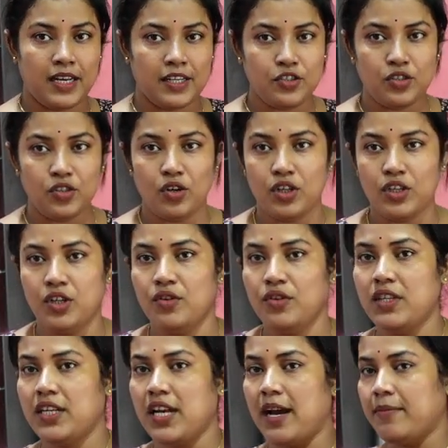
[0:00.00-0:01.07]
তাই জন্য ওর
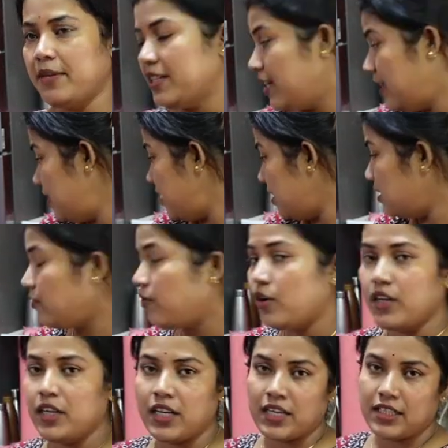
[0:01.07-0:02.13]
ডিউটিটা আমি দিয়ে দিয়েছি
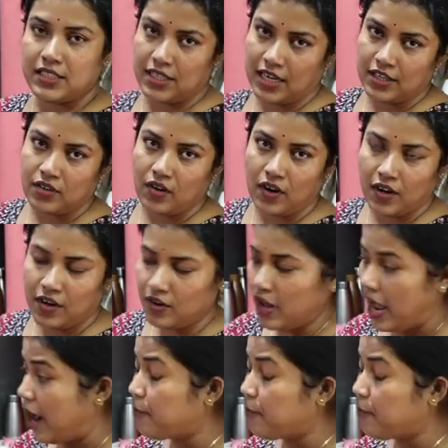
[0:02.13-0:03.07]
ফরিনকে স্নান করানো